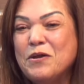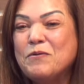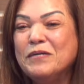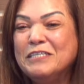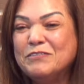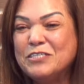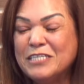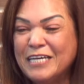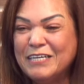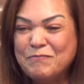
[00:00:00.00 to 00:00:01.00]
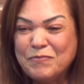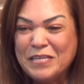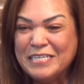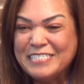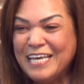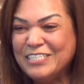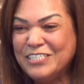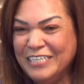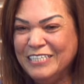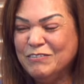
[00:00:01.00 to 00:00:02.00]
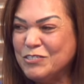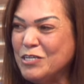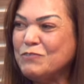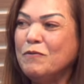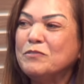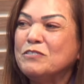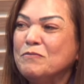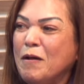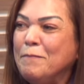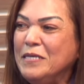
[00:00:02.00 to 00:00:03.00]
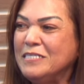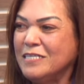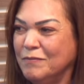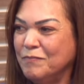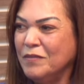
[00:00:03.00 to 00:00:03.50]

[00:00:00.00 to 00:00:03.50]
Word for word: Quando hum. eu tinha sete anos, nós fomos numa missa.